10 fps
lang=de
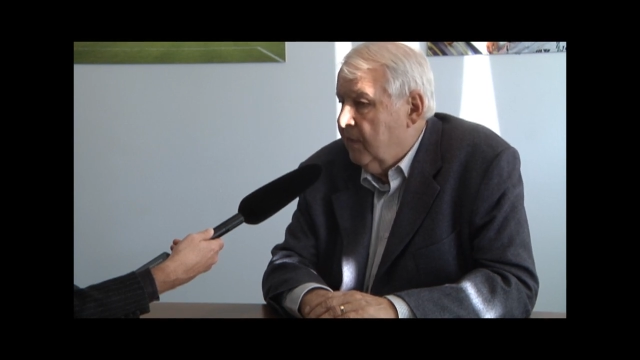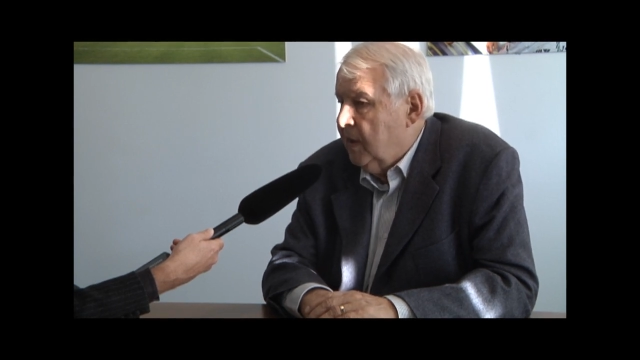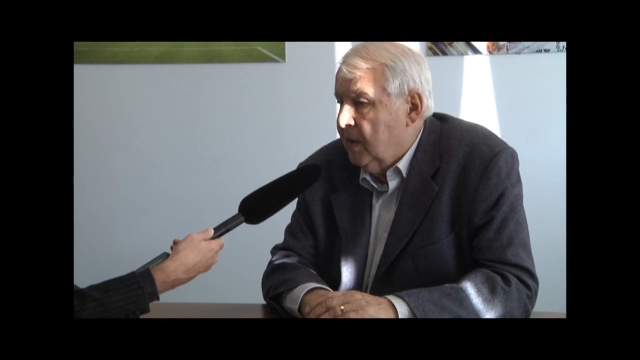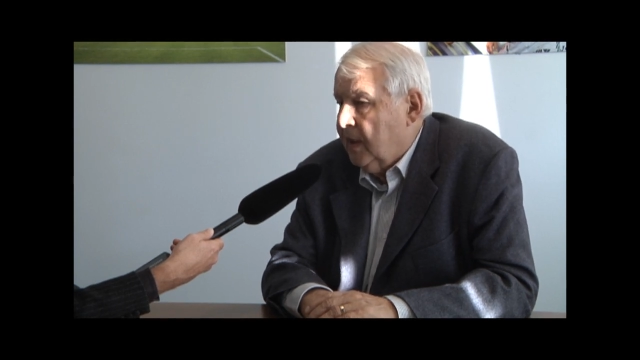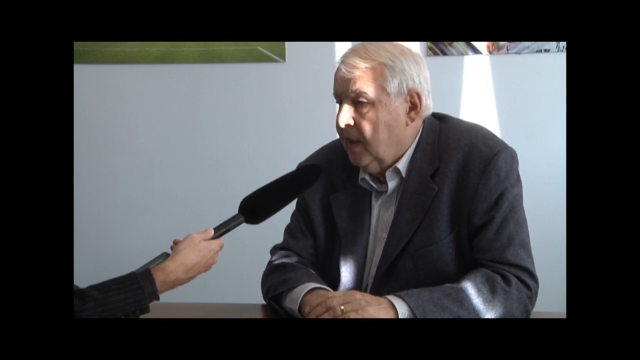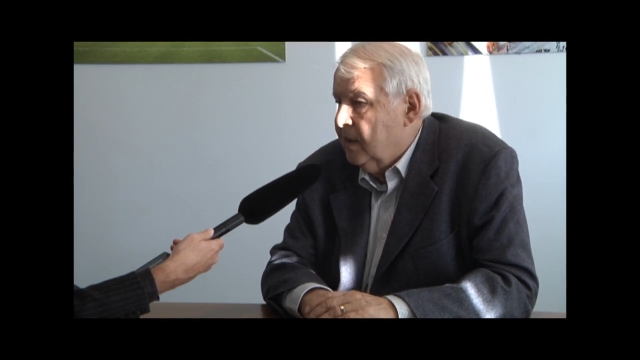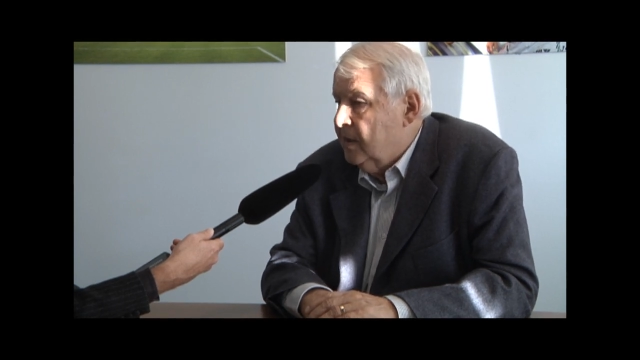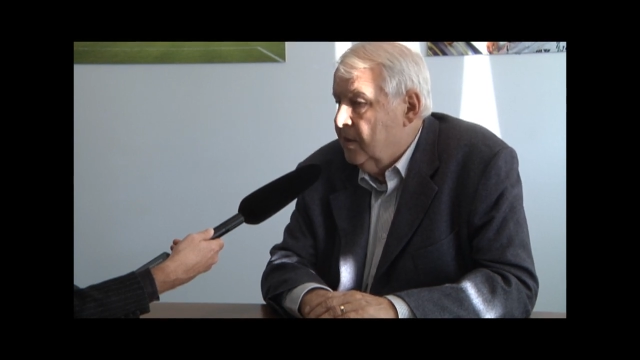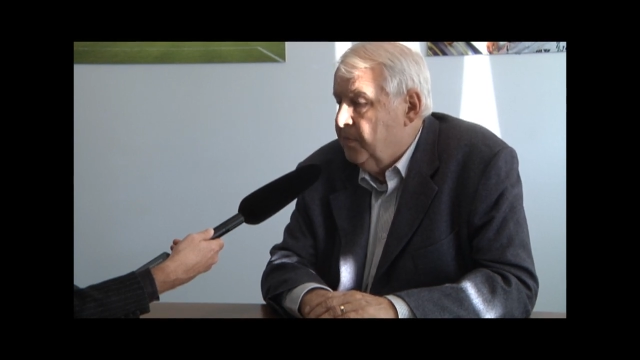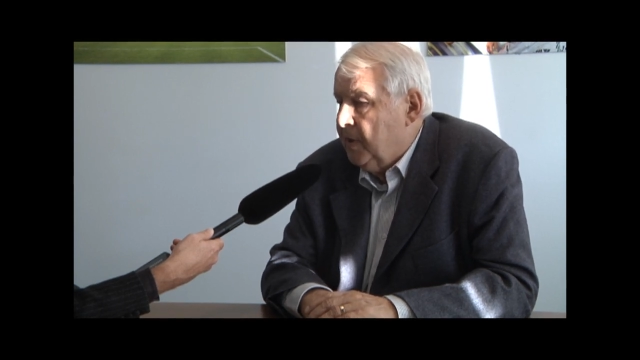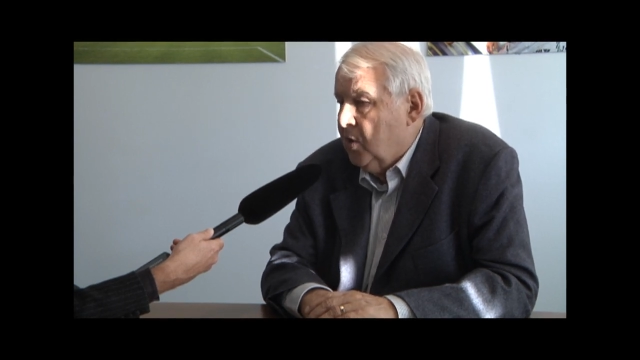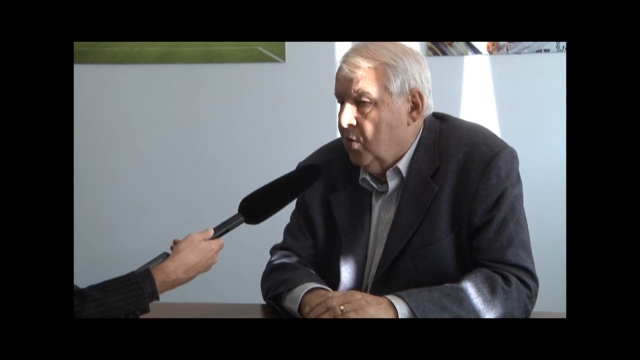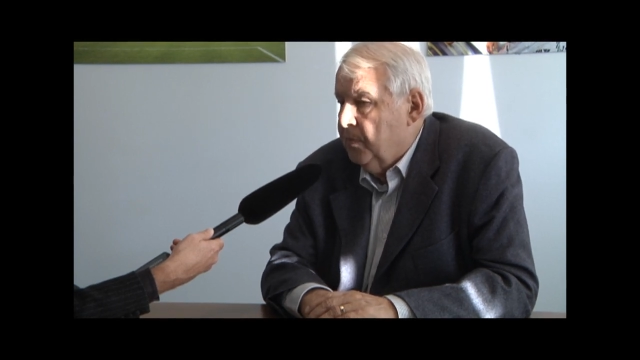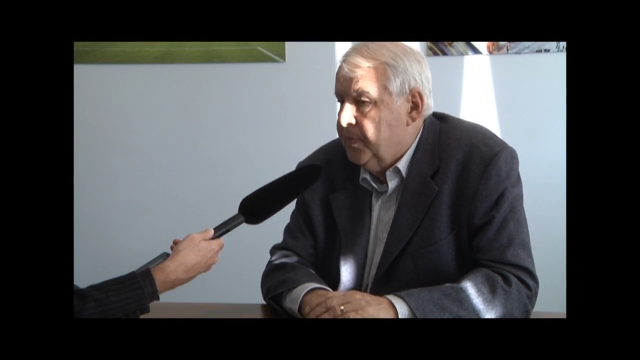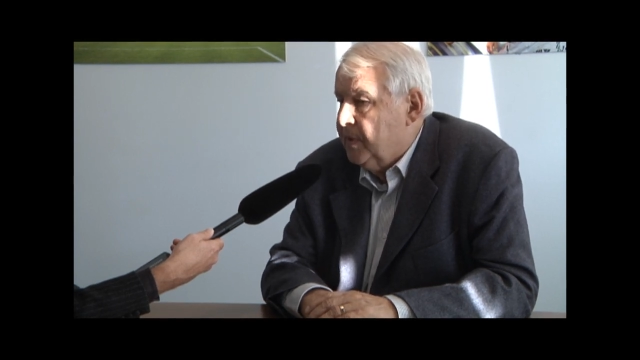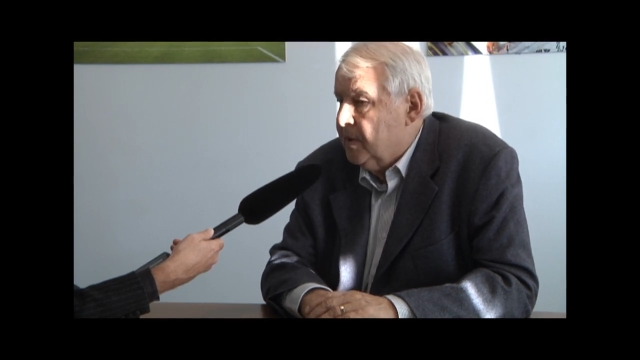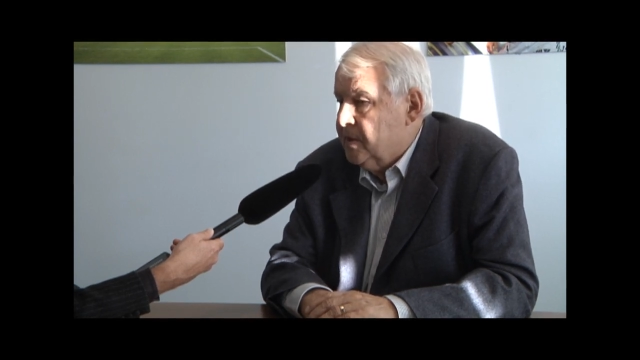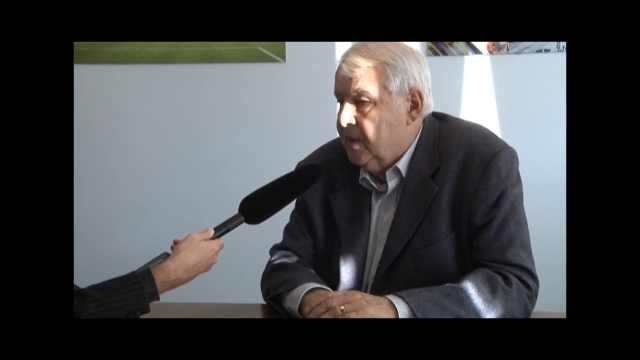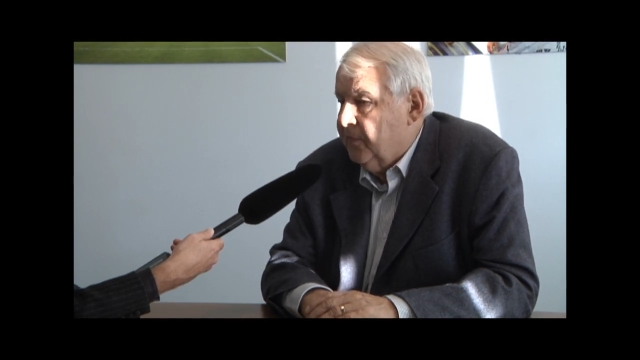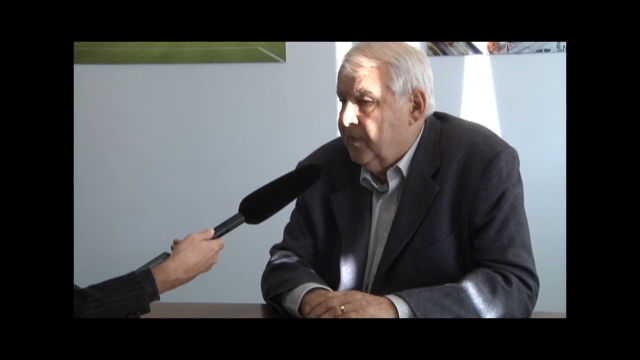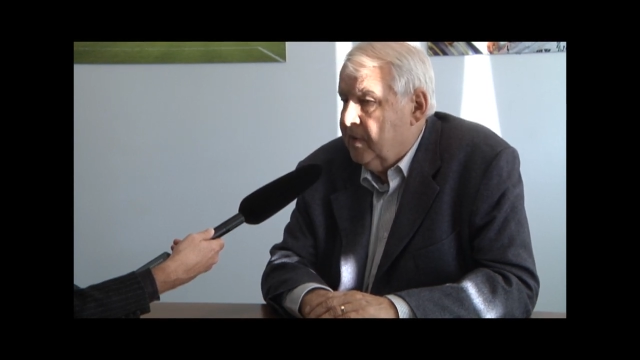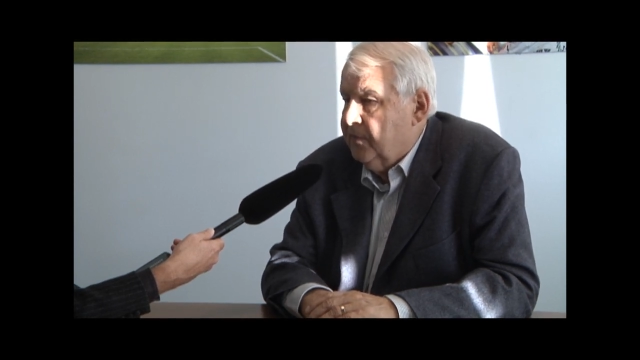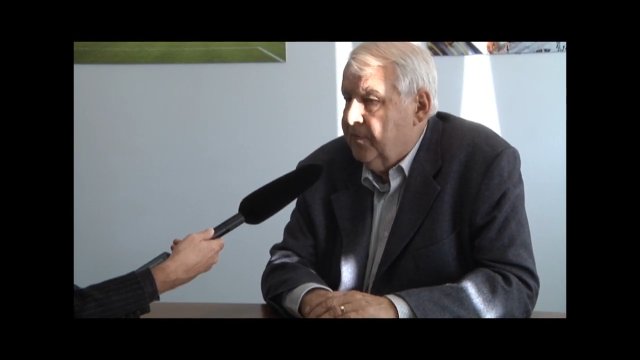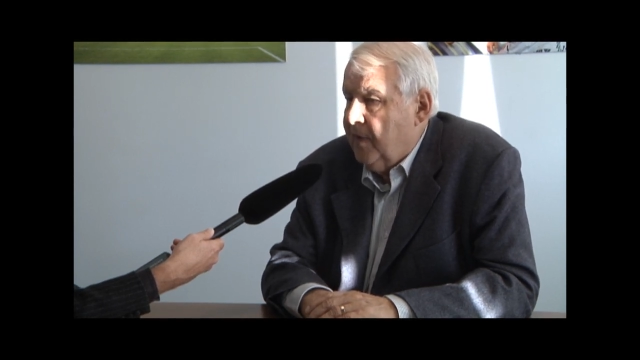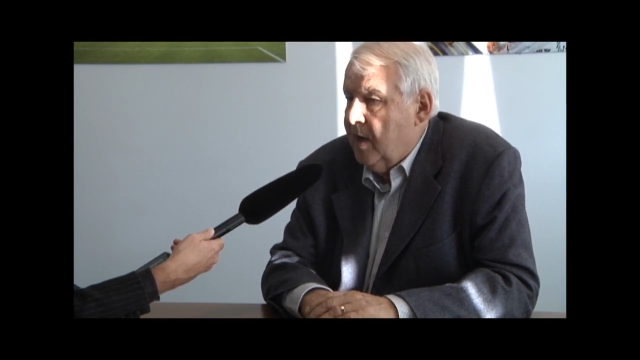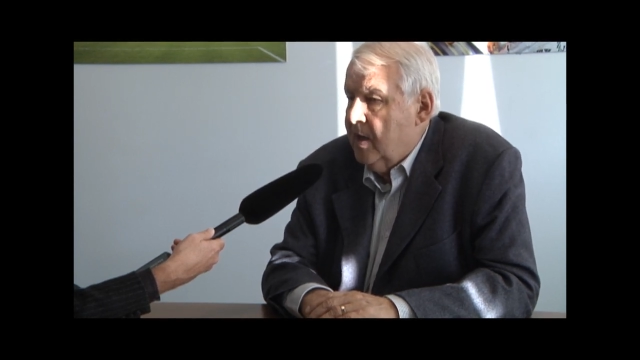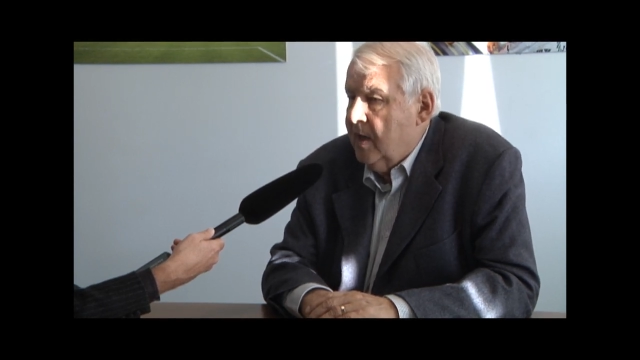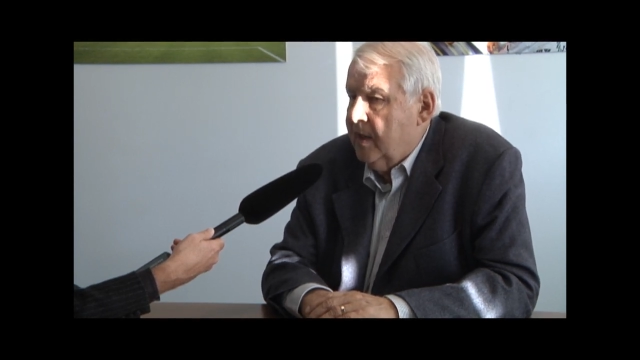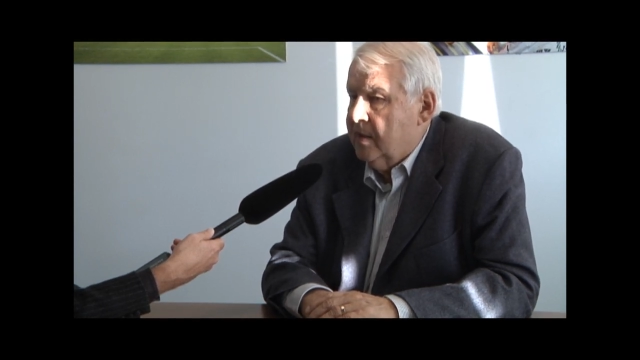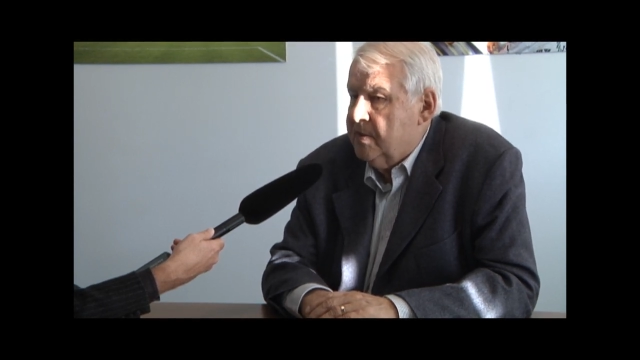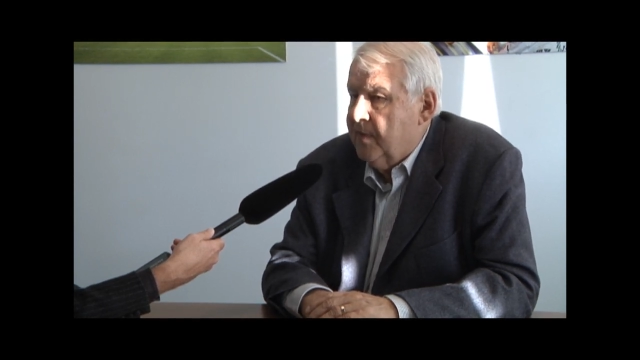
wenn er garantiert bekommt, dass er für den Fall eines